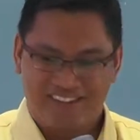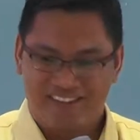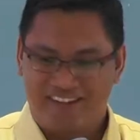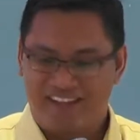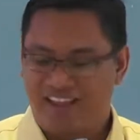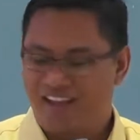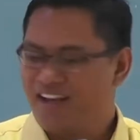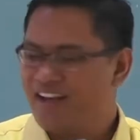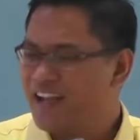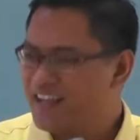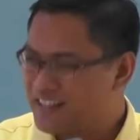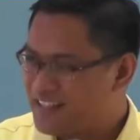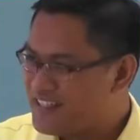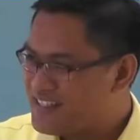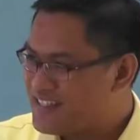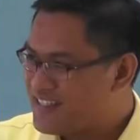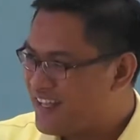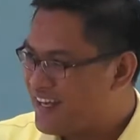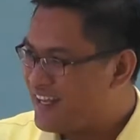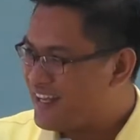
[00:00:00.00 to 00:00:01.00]
Ay, ang
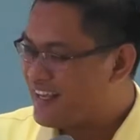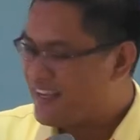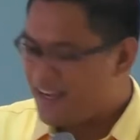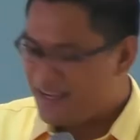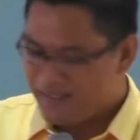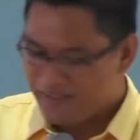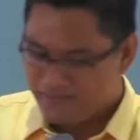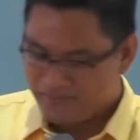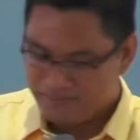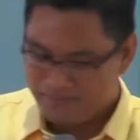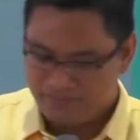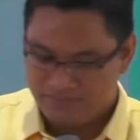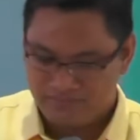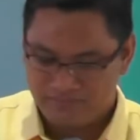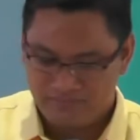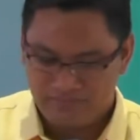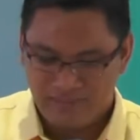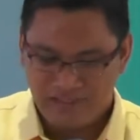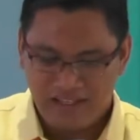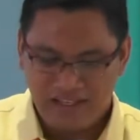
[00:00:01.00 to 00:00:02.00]
lakas talaga.
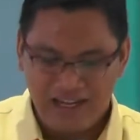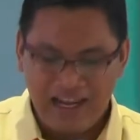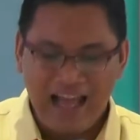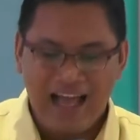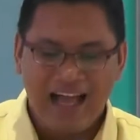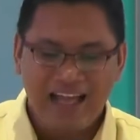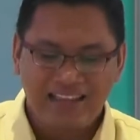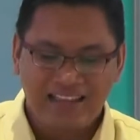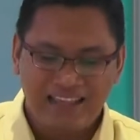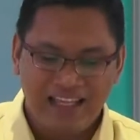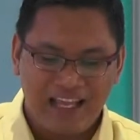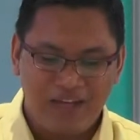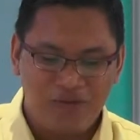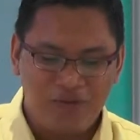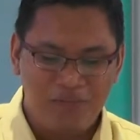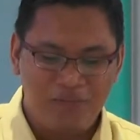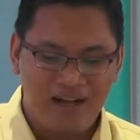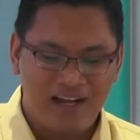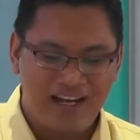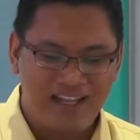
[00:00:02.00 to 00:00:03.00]
Lahat na
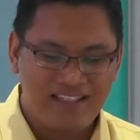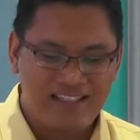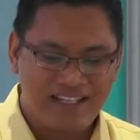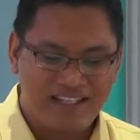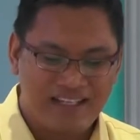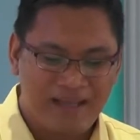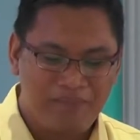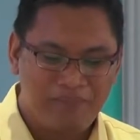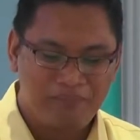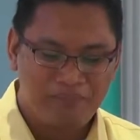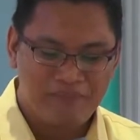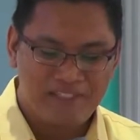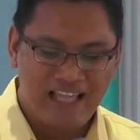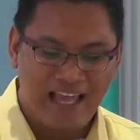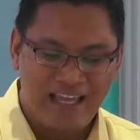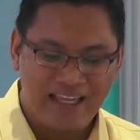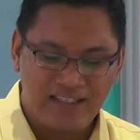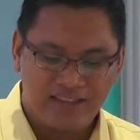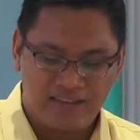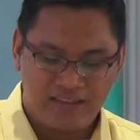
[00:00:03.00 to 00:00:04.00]
nung mga nasa
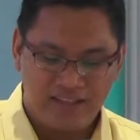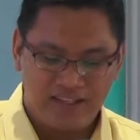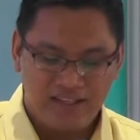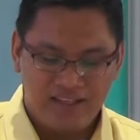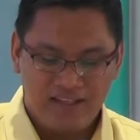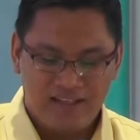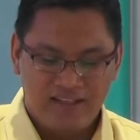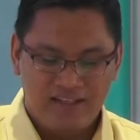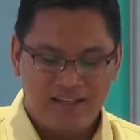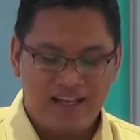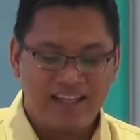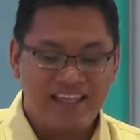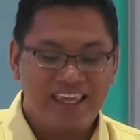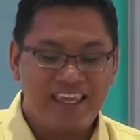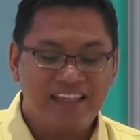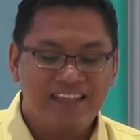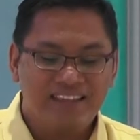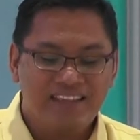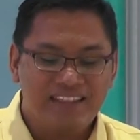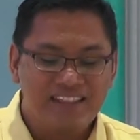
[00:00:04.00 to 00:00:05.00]
campsite, nag
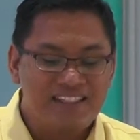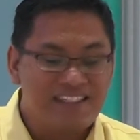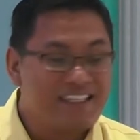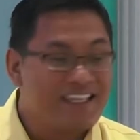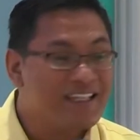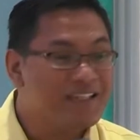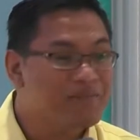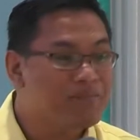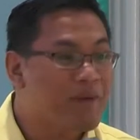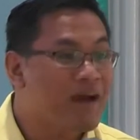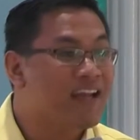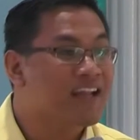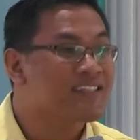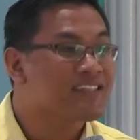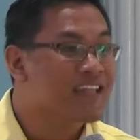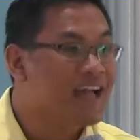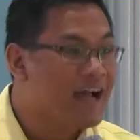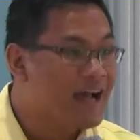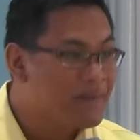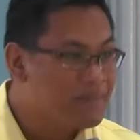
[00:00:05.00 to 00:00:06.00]
intercede para
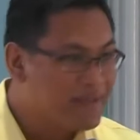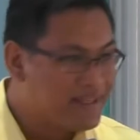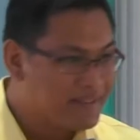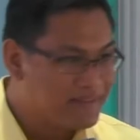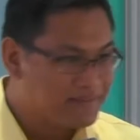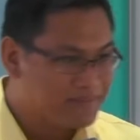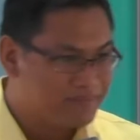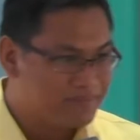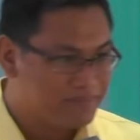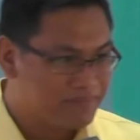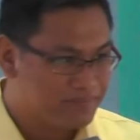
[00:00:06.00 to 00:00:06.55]
sa amin.